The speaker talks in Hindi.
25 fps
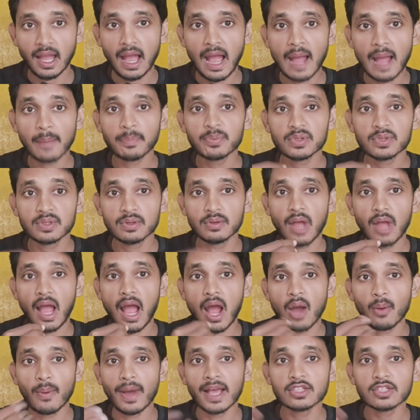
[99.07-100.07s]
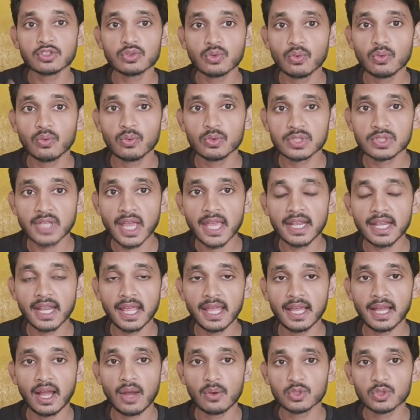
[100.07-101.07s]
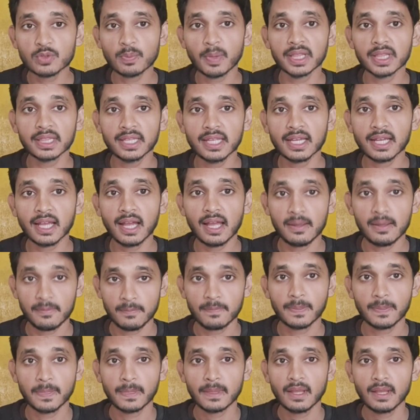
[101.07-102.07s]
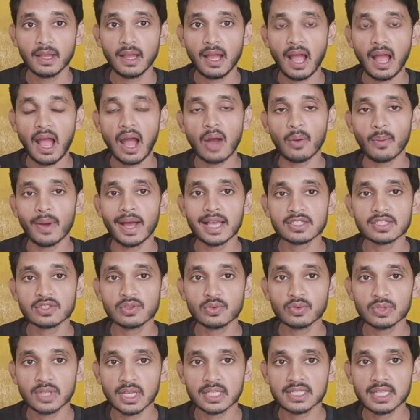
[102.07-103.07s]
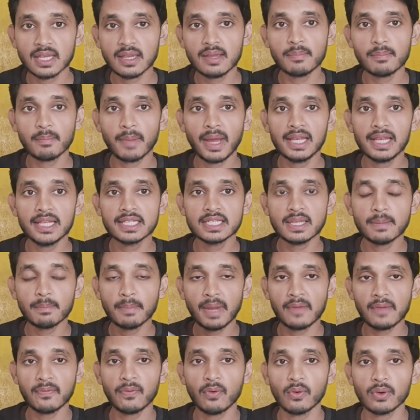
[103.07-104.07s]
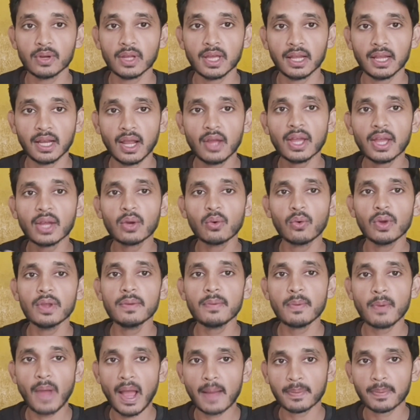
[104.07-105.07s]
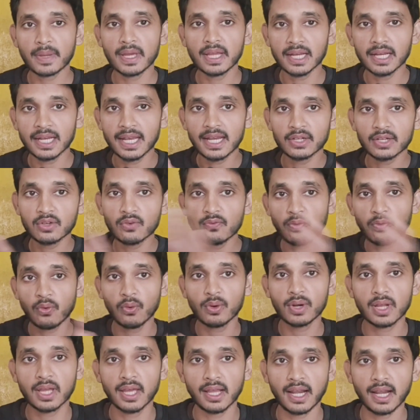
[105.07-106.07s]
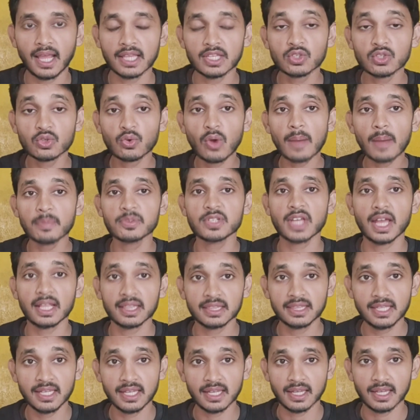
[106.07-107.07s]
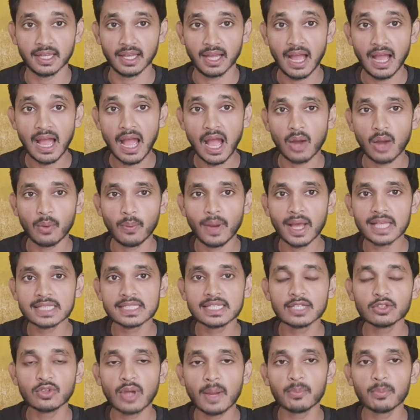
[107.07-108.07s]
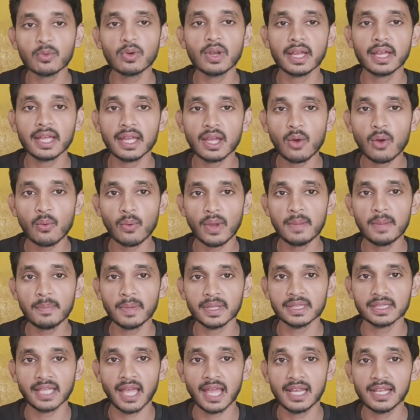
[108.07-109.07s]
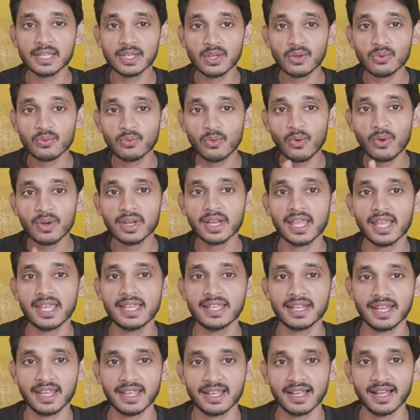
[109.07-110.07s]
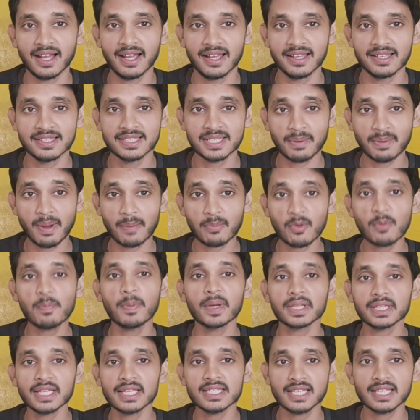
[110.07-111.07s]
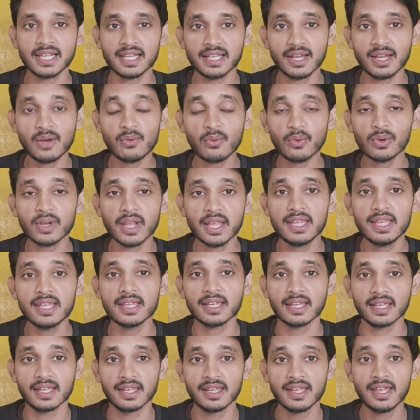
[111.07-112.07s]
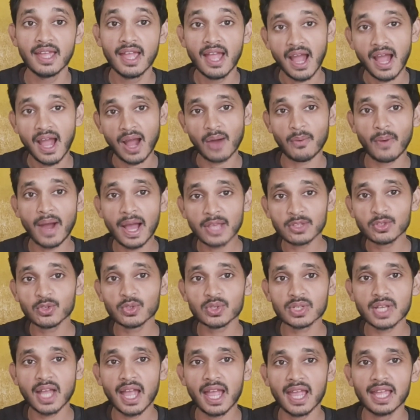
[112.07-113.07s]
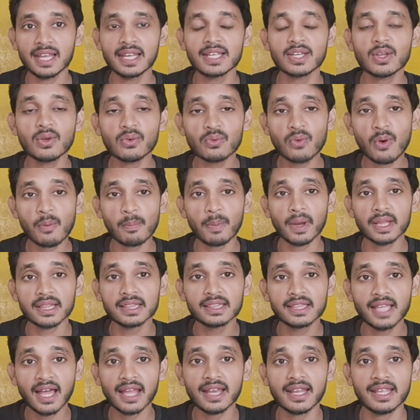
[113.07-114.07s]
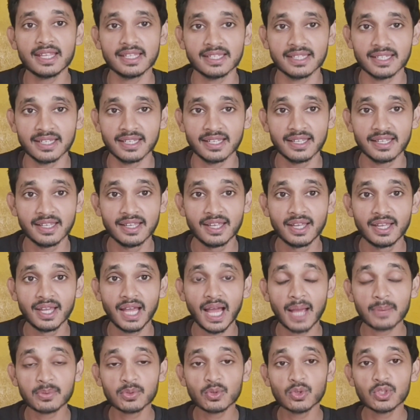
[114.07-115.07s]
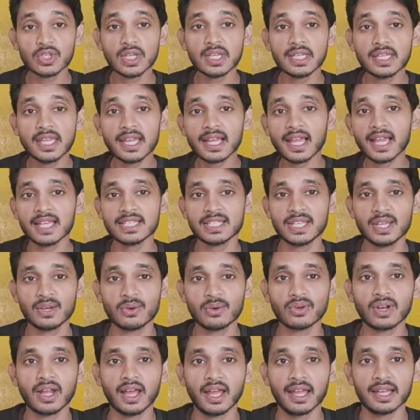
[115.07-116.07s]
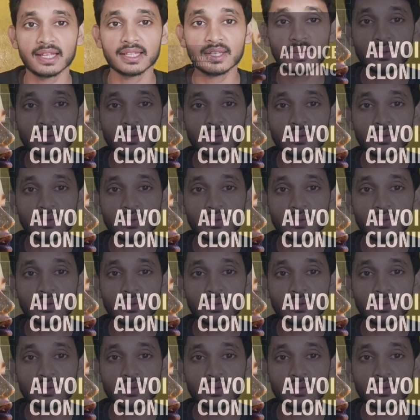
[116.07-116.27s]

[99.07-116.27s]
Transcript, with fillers: आप आवाज़ तो उसका ही रहेगा उस बंदे का आवाज़ तो जैसे मान लीजिए मैं फ़ोन कर रहा है कोई भी आपके रिलेटिव फ़ोन कर रहा है जिसको आप जानते हैं आ, हाँ, आवाज़ से तो आपको लगेगा वही बंदा है लेकिन वो नहीं रहेगा जब आपको पता चलेगा वो नहीं है आवाज़ उसका है लेकिन वो बंदा नहीं है अब सोचिए ये कैसे हो रहा है